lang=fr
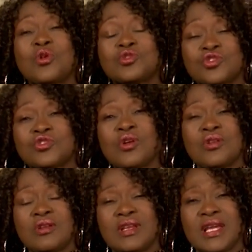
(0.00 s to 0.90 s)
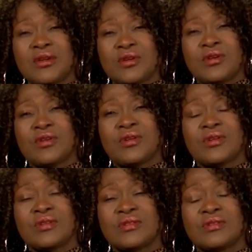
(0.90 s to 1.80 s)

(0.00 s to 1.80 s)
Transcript: console les cœurs.